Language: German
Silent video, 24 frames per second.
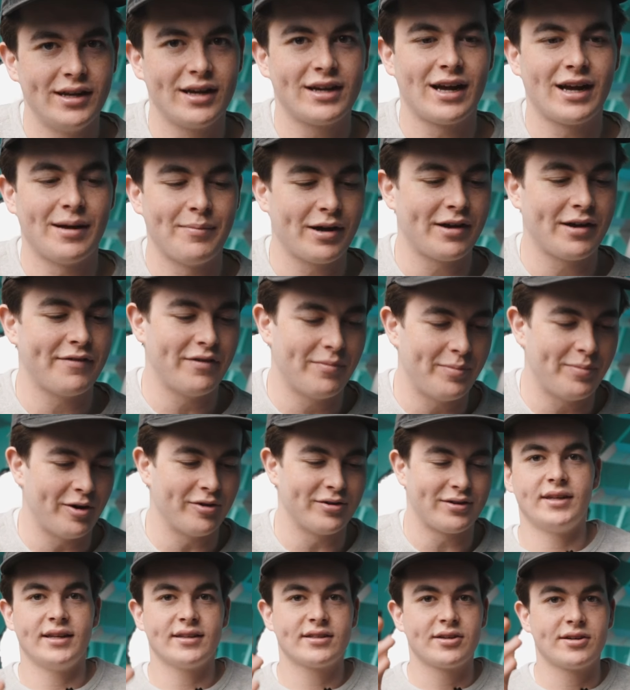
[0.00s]
der Kamera verbaut.
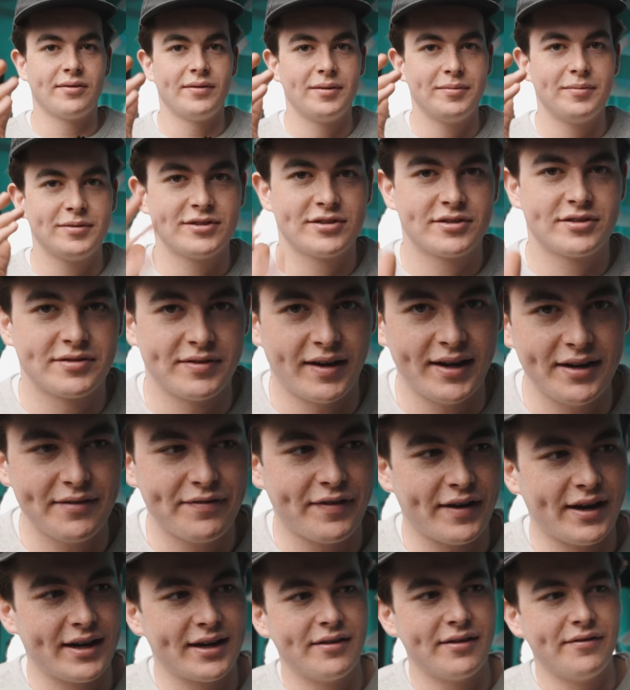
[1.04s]
Und jetzt kommen wir nämlich zur zweiten
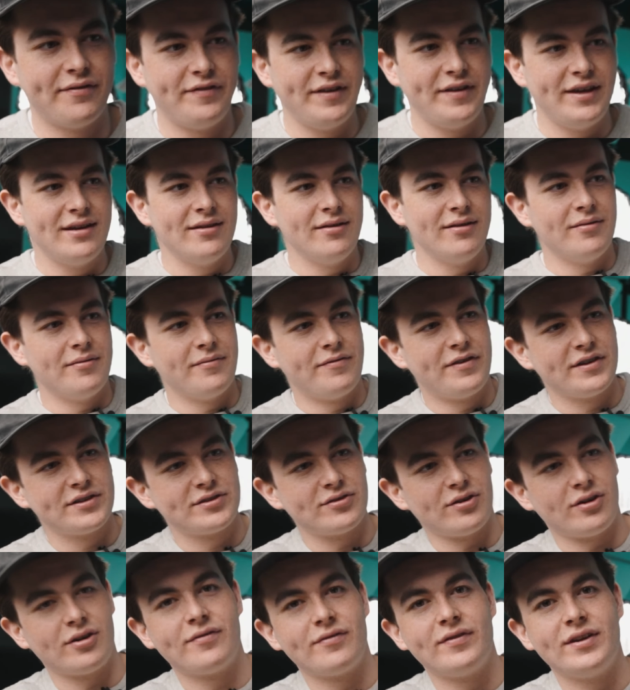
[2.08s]
Frage. Wie
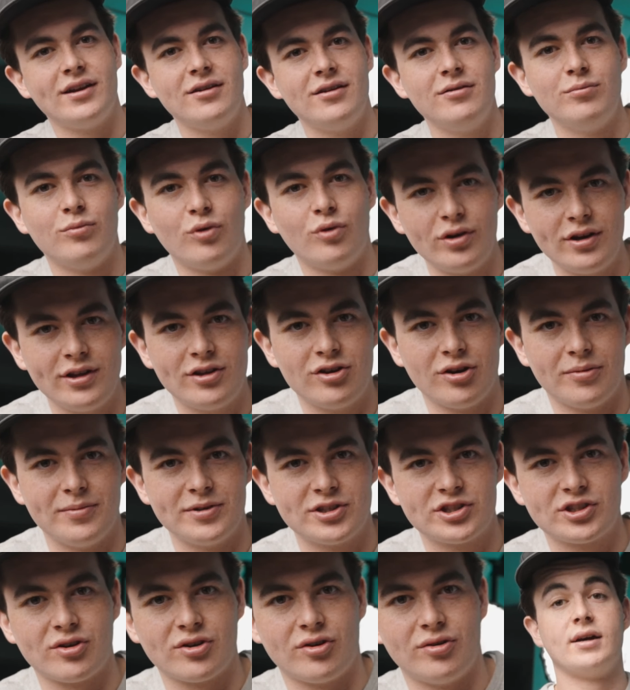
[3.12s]
versorgen wir den Monitor mit
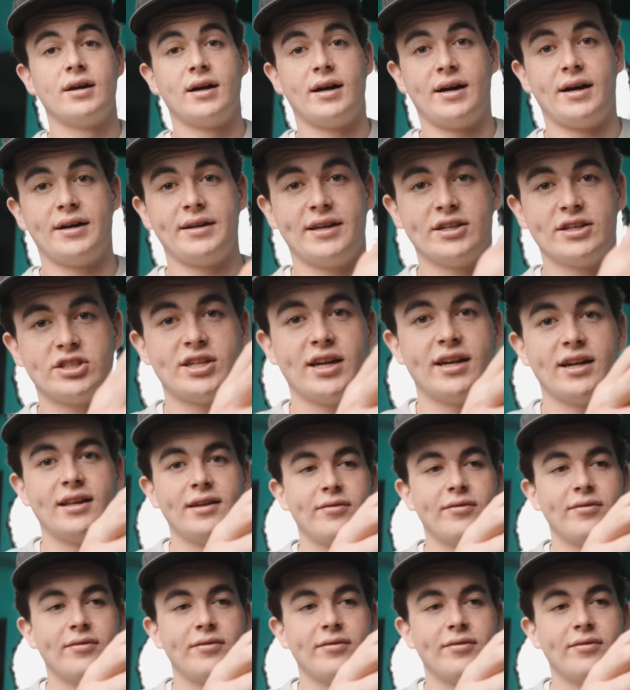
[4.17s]
Strom? An der Stelle